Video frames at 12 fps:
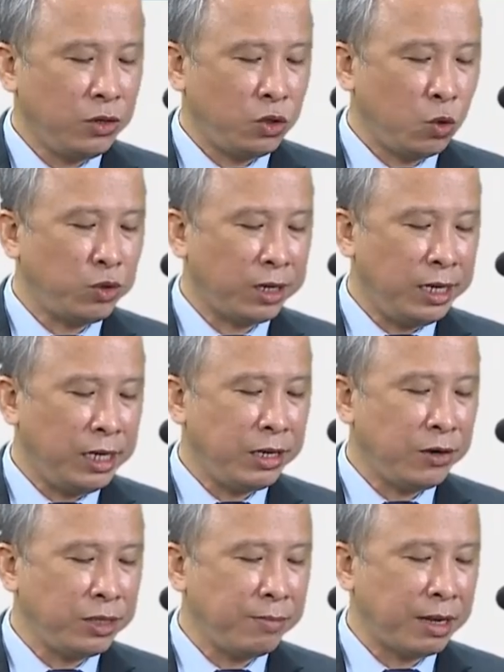Chủ tịch Liên chi
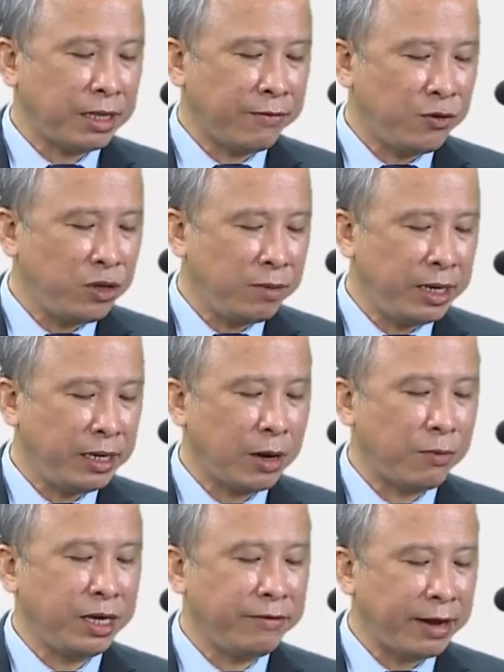hội tim mạch Thành phố Hồ Chí Minh
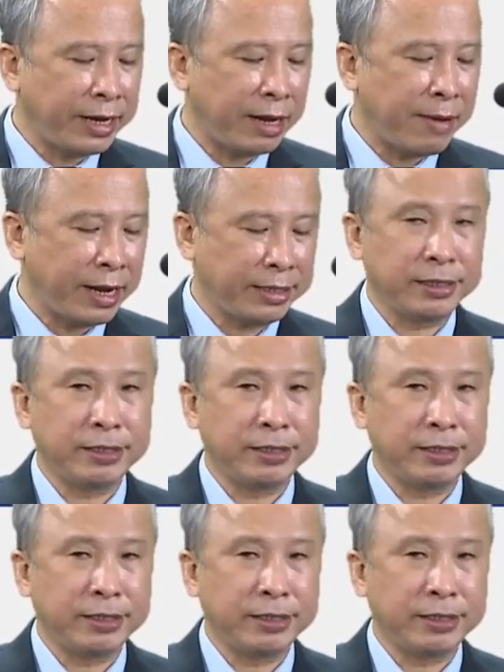đọc diễn văn khai mạc.